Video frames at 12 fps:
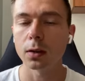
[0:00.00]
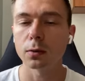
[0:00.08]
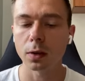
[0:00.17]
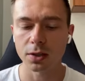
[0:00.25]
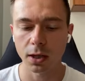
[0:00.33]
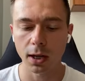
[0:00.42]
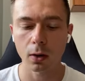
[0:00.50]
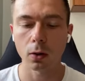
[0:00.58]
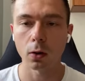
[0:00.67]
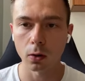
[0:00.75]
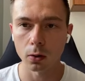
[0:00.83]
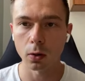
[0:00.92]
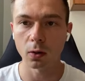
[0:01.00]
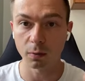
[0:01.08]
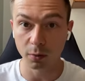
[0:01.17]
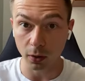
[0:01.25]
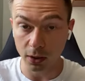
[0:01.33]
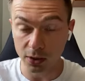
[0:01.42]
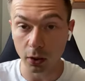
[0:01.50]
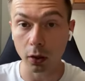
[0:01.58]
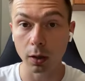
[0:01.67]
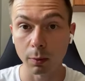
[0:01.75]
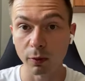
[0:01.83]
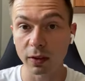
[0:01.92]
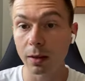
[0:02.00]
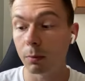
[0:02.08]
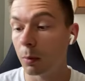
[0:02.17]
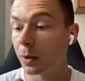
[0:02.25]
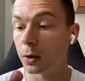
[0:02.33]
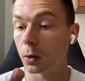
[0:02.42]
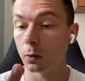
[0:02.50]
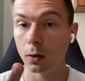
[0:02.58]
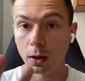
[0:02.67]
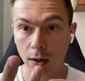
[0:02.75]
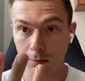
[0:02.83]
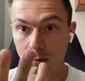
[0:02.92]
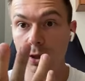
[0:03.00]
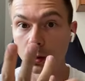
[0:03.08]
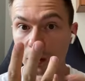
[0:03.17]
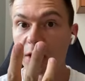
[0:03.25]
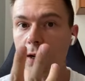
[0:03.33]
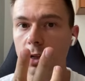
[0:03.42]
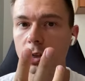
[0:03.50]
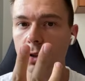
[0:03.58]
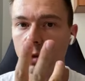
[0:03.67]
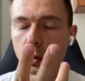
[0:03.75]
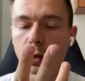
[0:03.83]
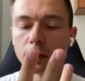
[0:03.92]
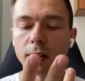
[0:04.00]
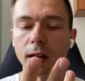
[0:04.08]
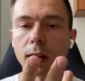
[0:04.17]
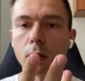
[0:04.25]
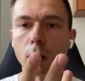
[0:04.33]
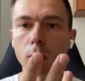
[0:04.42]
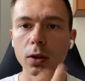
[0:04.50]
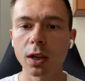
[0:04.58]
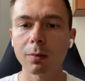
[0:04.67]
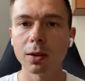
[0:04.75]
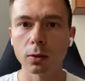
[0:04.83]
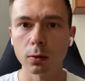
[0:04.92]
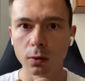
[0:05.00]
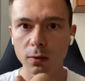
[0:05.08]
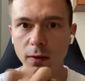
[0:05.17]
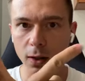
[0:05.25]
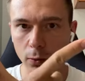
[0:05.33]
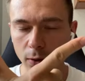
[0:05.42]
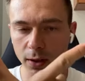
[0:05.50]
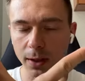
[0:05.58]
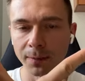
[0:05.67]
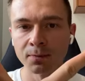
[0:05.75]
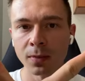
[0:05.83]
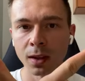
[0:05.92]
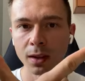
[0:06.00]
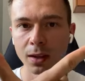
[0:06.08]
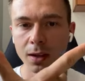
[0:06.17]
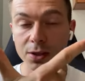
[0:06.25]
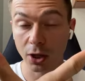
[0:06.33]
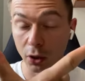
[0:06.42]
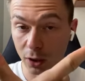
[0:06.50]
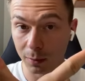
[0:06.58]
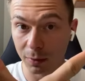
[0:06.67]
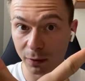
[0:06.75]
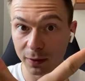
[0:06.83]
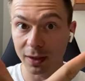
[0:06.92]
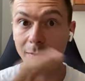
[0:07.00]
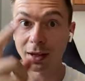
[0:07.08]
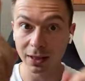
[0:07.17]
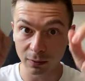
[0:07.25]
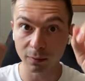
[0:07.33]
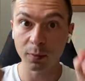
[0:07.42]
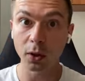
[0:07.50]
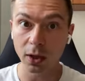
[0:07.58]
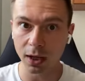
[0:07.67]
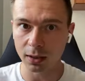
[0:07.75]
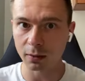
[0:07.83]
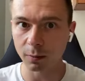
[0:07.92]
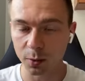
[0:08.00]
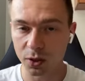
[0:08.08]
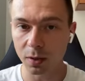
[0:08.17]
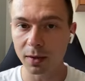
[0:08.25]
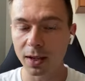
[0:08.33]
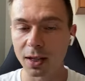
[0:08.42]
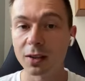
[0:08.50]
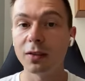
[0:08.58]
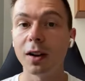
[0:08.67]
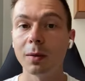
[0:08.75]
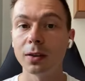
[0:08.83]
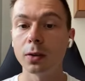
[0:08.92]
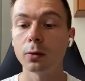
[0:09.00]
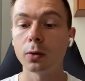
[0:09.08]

to właśnie jako ruch w pionie szerokim chwytem, bo będą, będą cztery ruchy w treningu ogólnie, będą dwa ruchy szerokim chwytem, jeden w pionie, jeden w poziomie i dwa będą